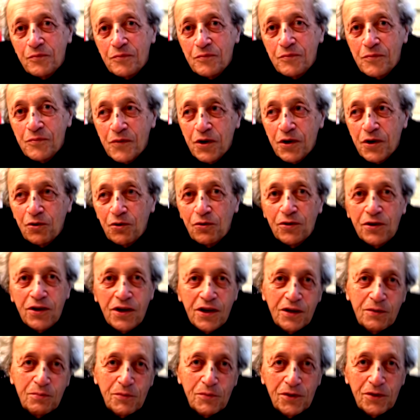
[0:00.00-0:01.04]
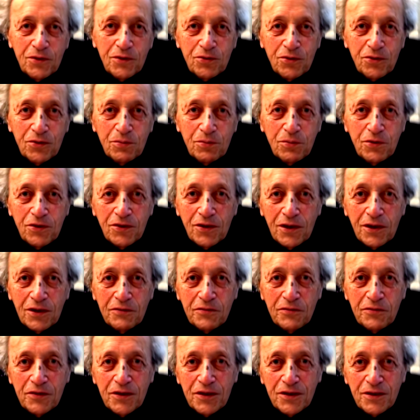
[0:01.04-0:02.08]
ironiquement
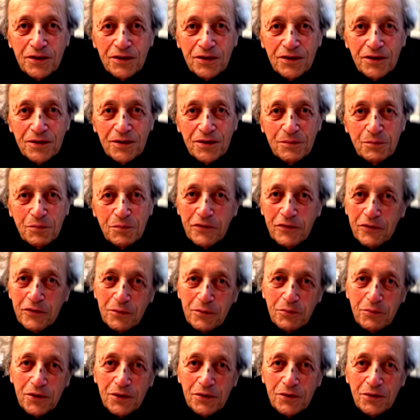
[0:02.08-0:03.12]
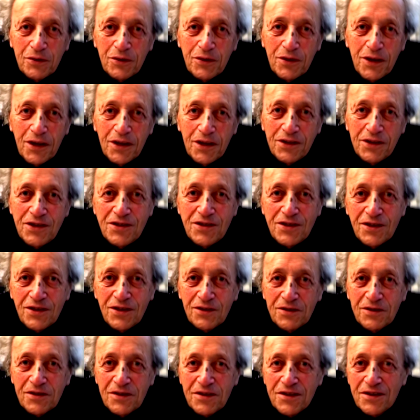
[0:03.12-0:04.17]
autobiographiques, vraiment euh, à
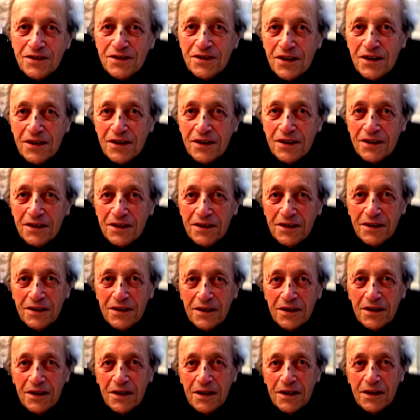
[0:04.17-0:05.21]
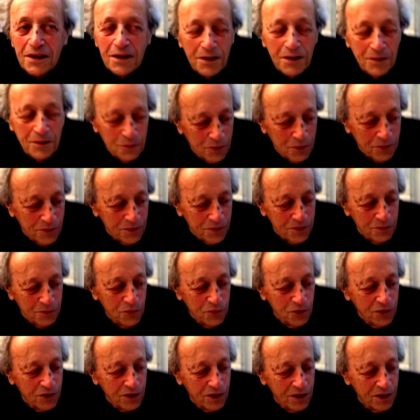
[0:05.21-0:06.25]
distance, pour se
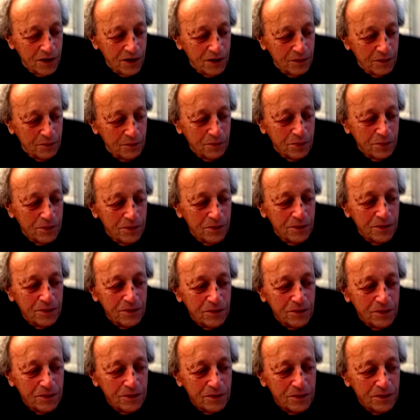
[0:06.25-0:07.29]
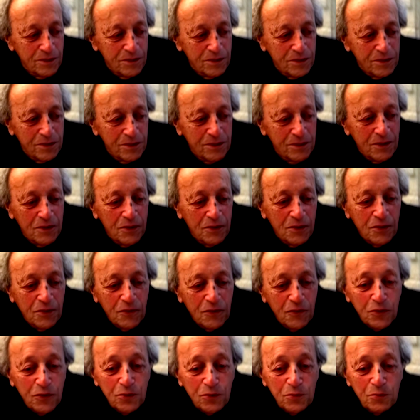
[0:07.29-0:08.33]
moquer un peu de, fond
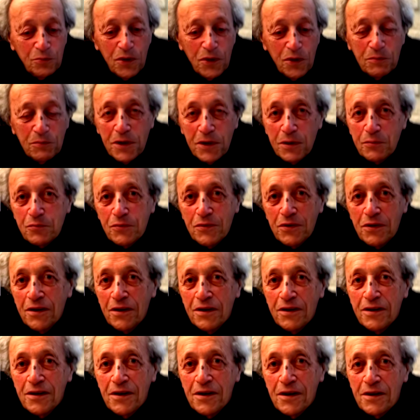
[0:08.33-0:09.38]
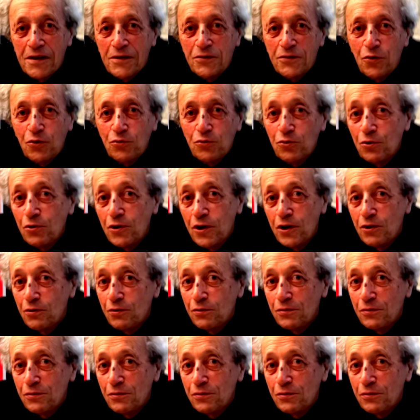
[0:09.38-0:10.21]
de moi-même. Nono Léon.